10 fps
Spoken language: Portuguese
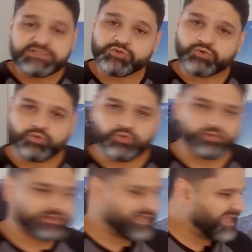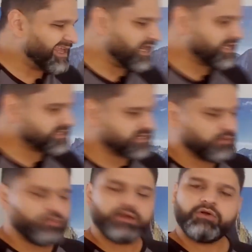Isso tudo tem
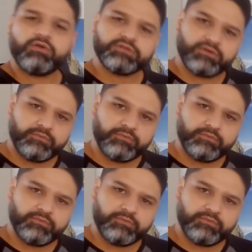relação com a coluna